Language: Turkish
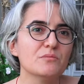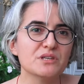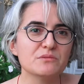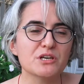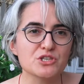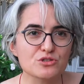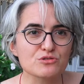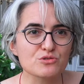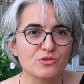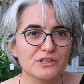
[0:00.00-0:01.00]
bir beş yıl
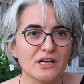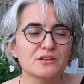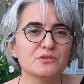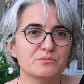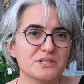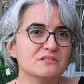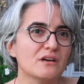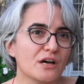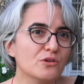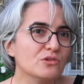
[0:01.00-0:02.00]
sonra bir
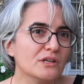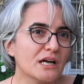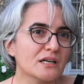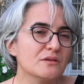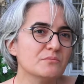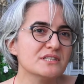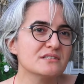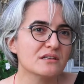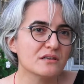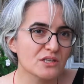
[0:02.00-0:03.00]
tarih olarak
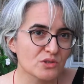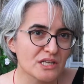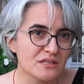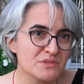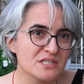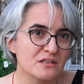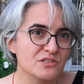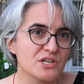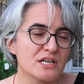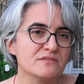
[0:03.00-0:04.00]
biz de yerimizi
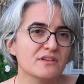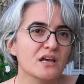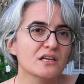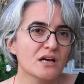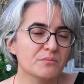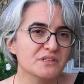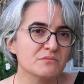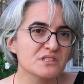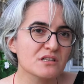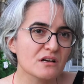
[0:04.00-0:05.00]
alacağız ve
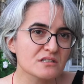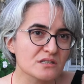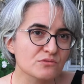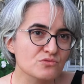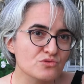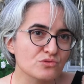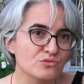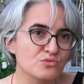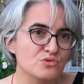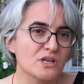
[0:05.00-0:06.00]
yaptığımız hak
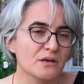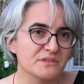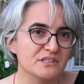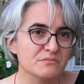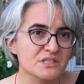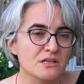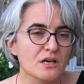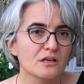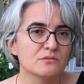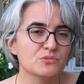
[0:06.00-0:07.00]
savunuculuğumuzu, yaptığımız
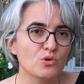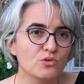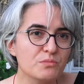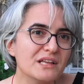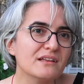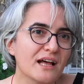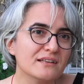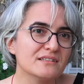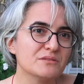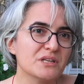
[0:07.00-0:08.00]
doğru
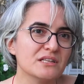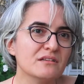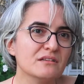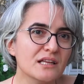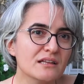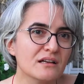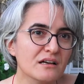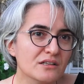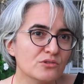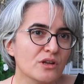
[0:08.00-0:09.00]
bilgilendirmenin ne, ne
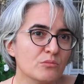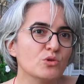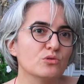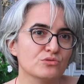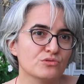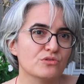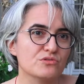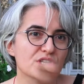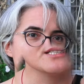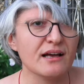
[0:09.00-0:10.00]
kadar önemli olduğunu
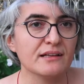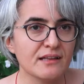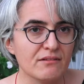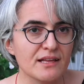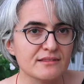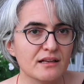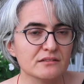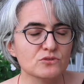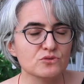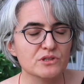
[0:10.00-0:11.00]
göreceğiz. Yani
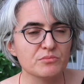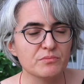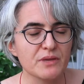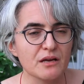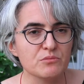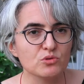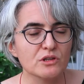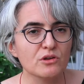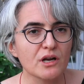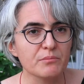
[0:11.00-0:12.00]
devletten Türk Tabipler ve
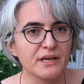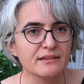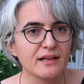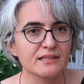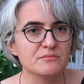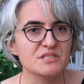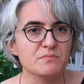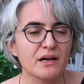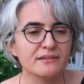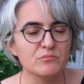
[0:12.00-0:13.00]
Odal olarak beklentimiz
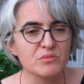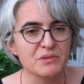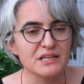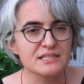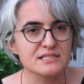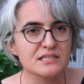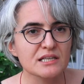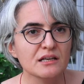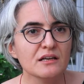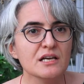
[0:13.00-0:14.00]
pandemi bilgisini